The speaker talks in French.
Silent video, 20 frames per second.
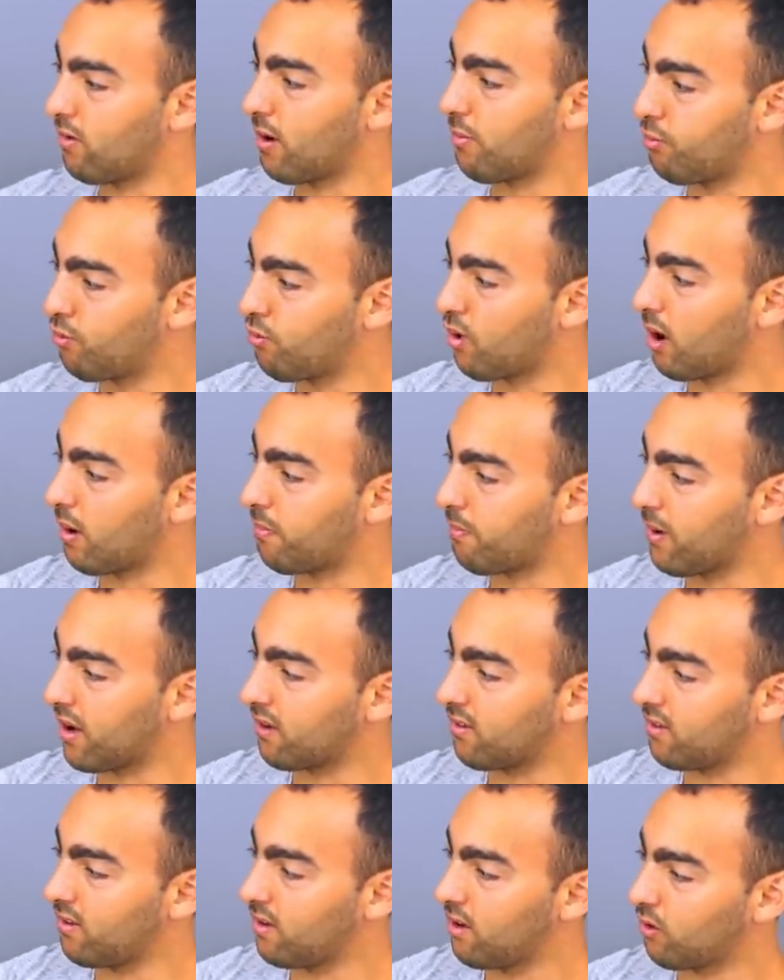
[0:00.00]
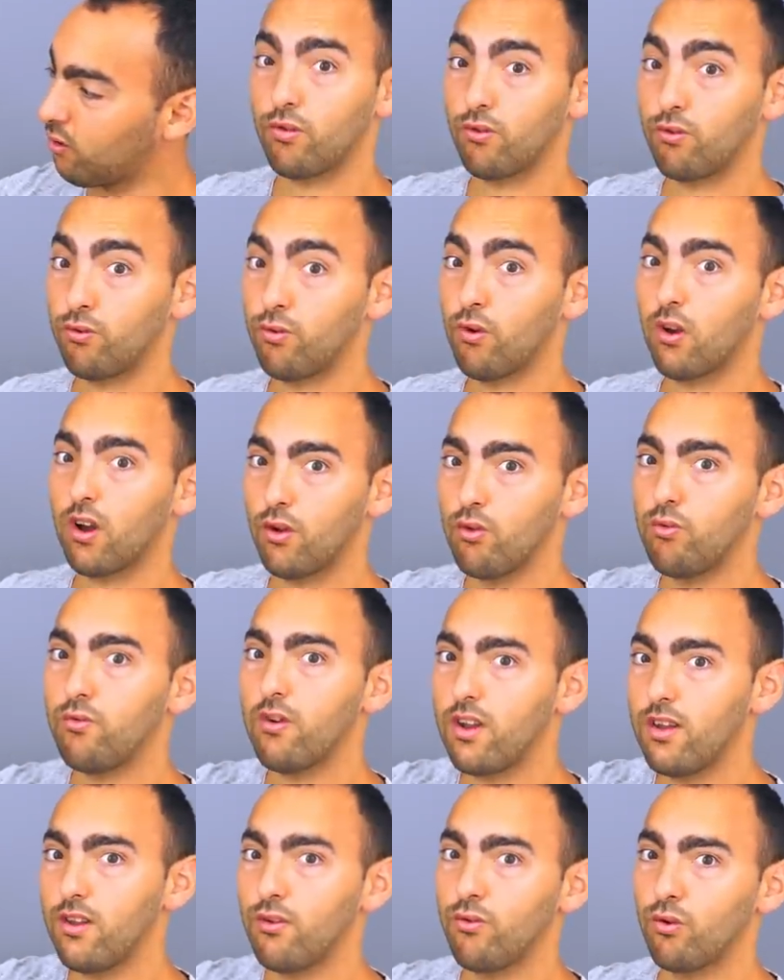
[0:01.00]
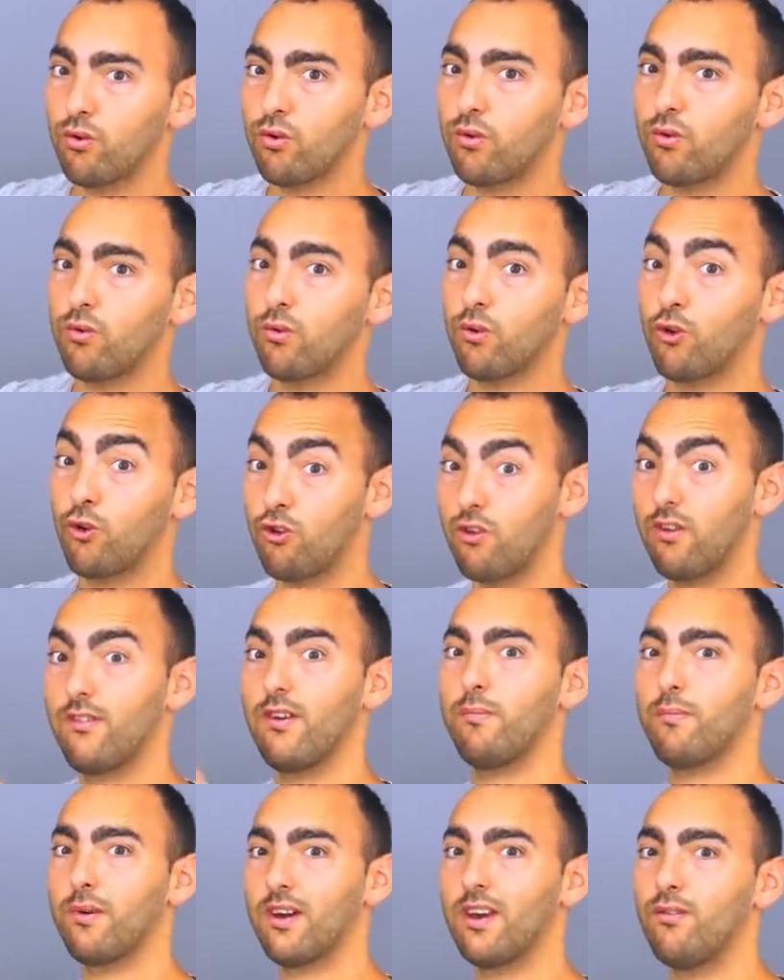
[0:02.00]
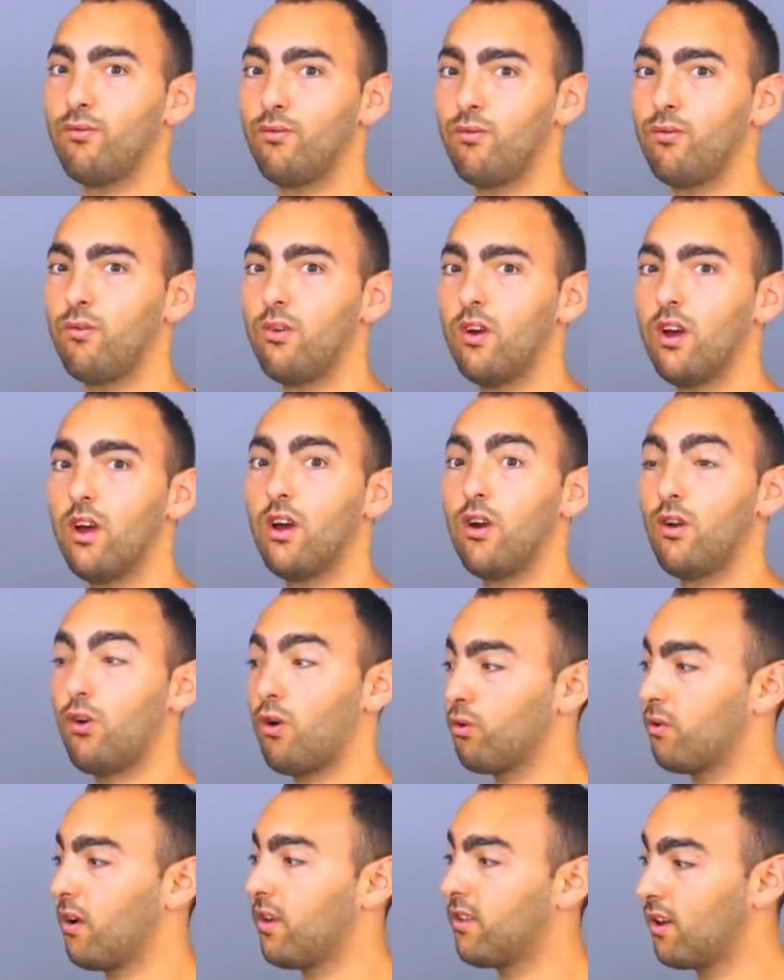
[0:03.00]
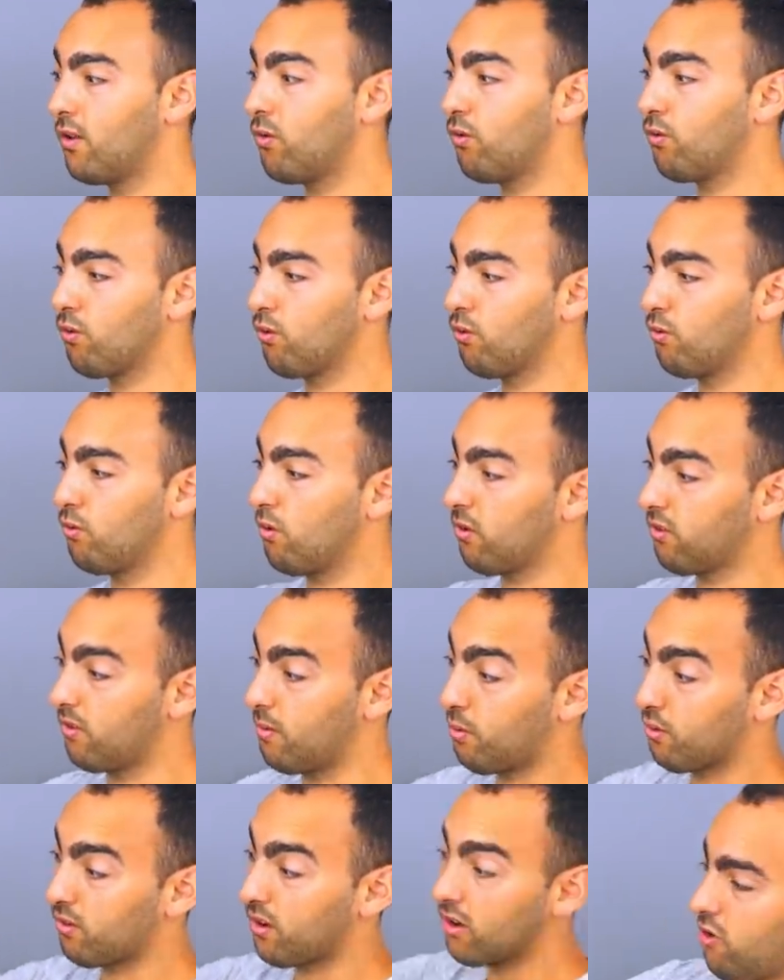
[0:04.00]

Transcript: va pouvoir partir sur la nouvelle ligne de tronc que j'avais prévue lors de la taille de structure. C'est pour ça